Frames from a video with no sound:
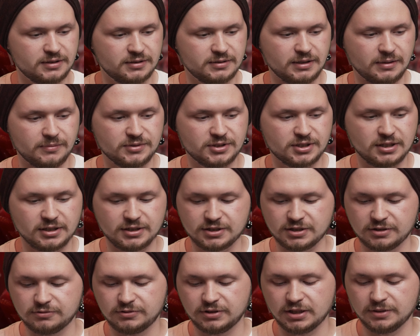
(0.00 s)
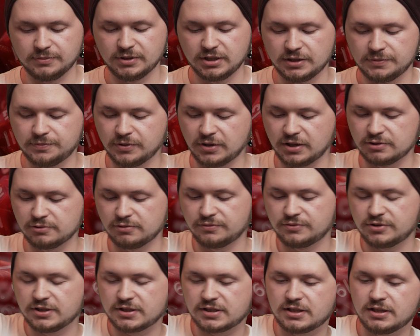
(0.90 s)
Ja myślę, że tutaj nie będę ich
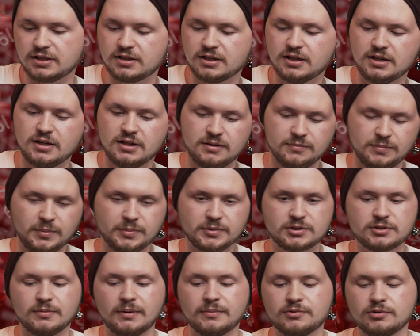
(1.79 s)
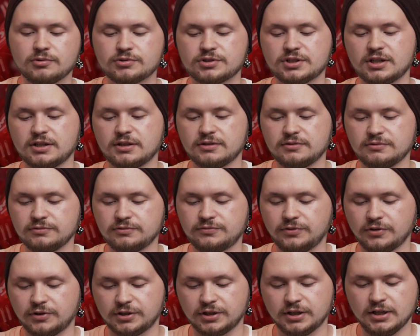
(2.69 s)
pokazywał wszystkich. Po prostu mamy różne
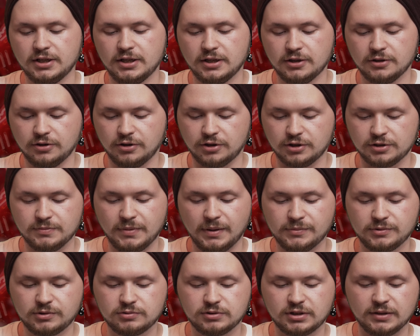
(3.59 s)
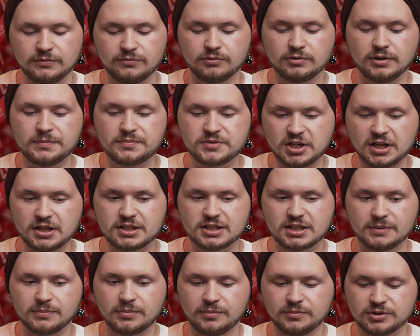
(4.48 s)
utwory. O, i mamy tutaj w ogóle
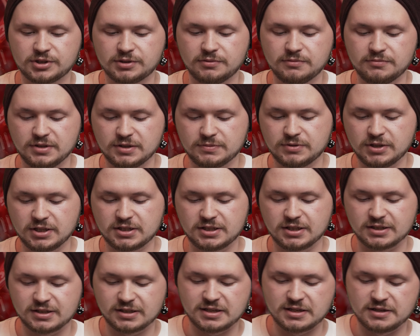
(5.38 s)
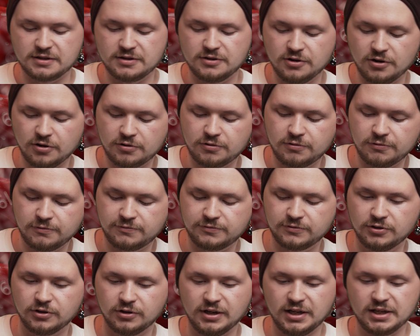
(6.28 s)
przejścia, bo możemy mieć przejście z
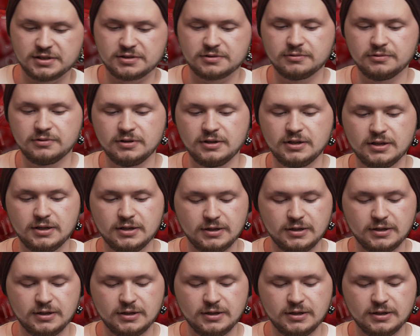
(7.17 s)
lochów do lasu.